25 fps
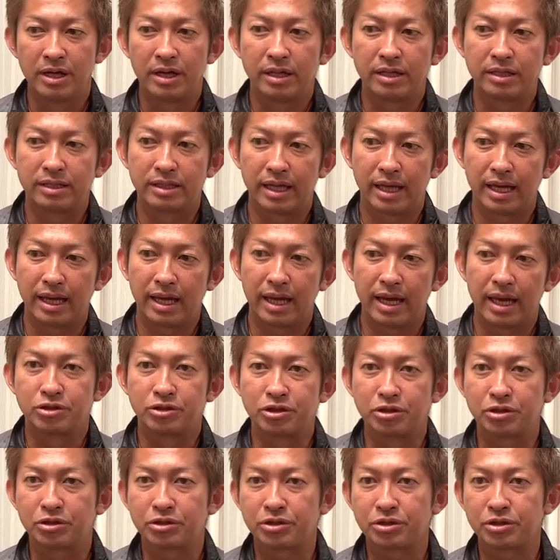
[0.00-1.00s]
で
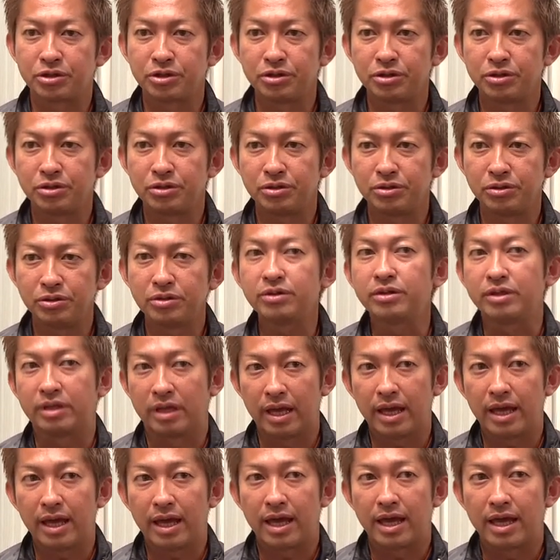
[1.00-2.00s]
10球打っ
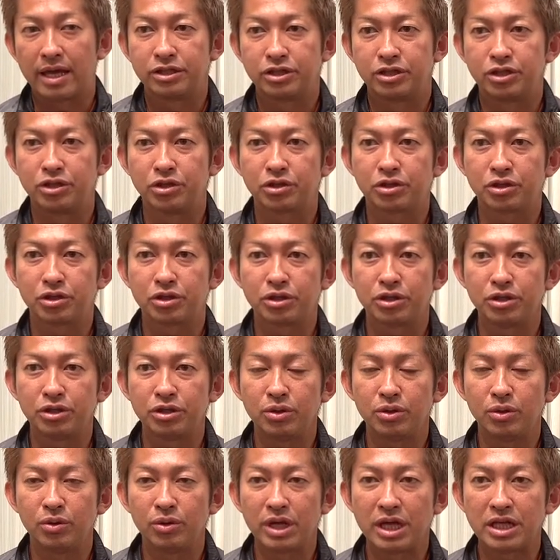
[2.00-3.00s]
て10
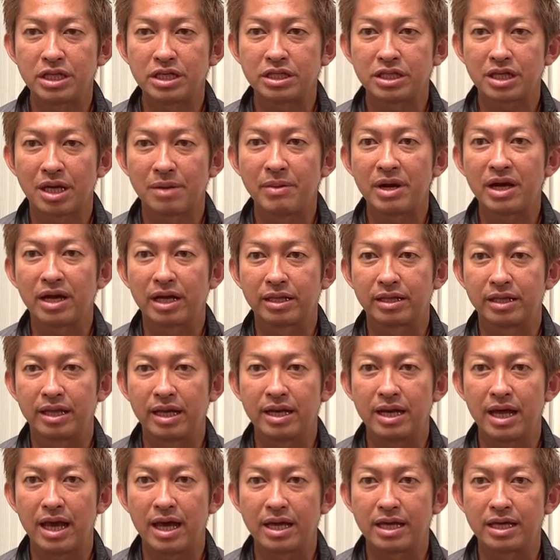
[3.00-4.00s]
球同じ球が出
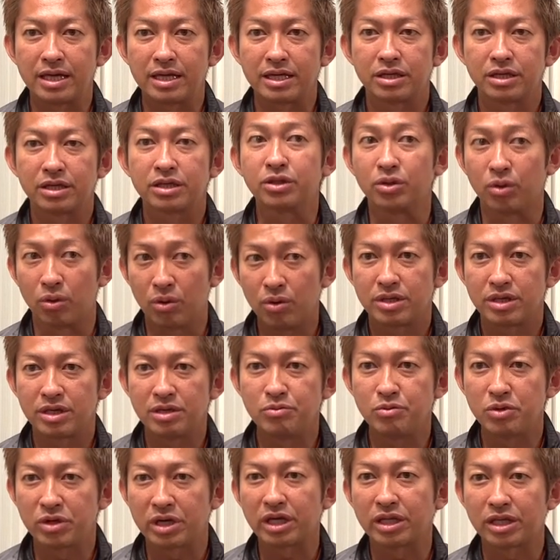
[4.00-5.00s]
ない人に
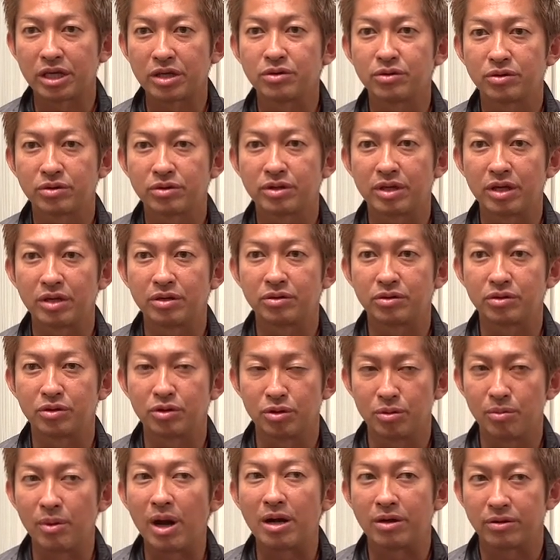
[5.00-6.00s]
向けて言ってるってい
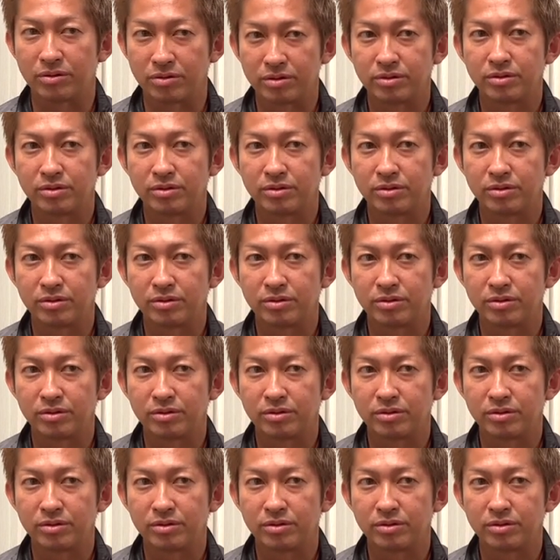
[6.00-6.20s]
うのもある